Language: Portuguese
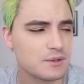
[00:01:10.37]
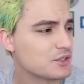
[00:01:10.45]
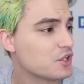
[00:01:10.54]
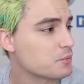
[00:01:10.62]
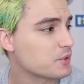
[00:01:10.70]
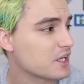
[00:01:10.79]
Eu
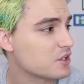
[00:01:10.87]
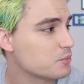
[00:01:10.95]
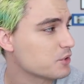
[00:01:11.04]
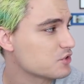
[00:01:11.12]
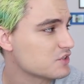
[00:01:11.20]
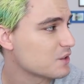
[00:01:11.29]
adoro porque aqui eu
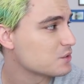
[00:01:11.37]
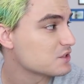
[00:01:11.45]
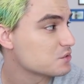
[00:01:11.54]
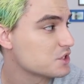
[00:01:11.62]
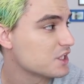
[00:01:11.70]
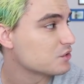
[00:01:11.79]
posso usar coisa
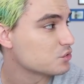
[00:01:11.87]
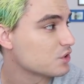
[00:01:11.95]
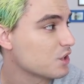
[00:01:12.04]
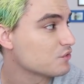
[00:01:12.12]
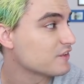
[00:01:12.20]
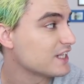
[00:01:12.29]
com direito
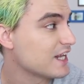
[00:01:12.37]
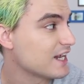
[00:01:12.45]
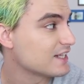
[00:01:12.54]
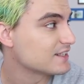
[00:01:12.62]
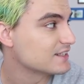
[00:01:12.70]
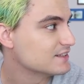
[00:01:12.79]
autoral, não vai dar
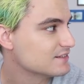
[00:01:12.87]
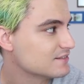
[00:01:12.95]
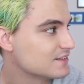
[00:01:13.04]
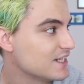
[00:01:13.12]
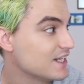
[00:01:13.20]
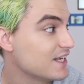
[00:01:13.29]
nada.
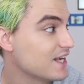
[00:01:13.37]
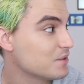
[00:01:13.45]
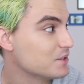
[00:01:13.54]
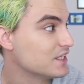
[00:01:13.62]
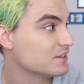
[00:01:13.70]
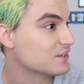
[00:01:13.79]
Não tem ninguém
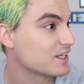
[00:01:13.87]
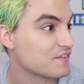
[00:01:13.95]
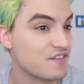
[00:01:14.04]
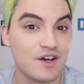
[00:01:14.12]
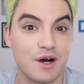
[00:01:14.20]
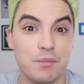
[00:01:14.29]
olhando. Quer ver?